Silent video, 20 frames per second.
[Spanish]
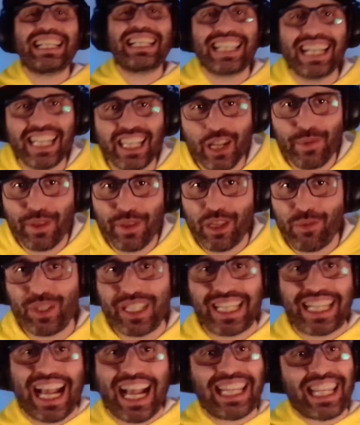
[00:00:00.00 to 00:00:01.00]
Ya ha salido el vídeo
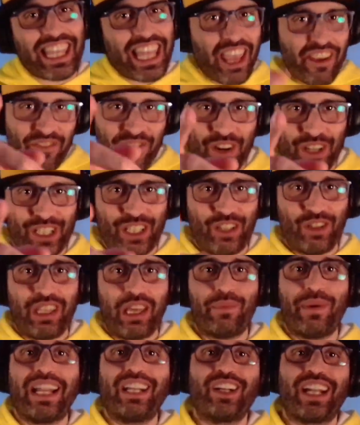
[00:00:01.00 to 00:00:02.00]
musical de Die For You
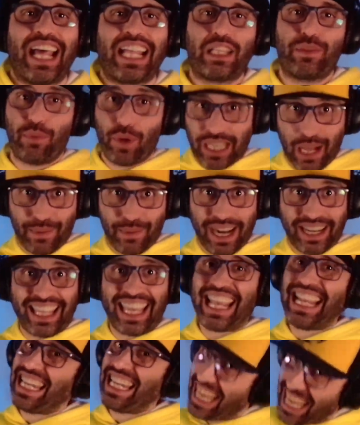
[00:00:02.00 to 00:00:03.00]
de Valorant, voy a hablar
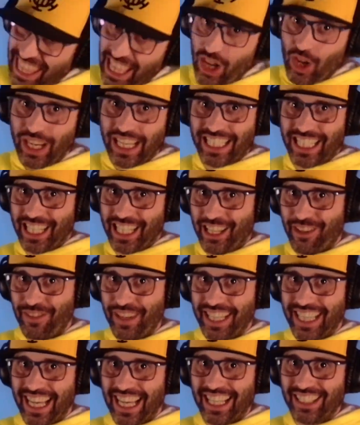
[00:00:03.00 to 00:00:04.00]
de él y de lo que
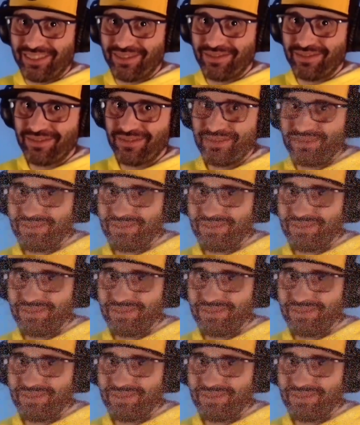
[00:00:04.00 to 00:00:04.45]
significa.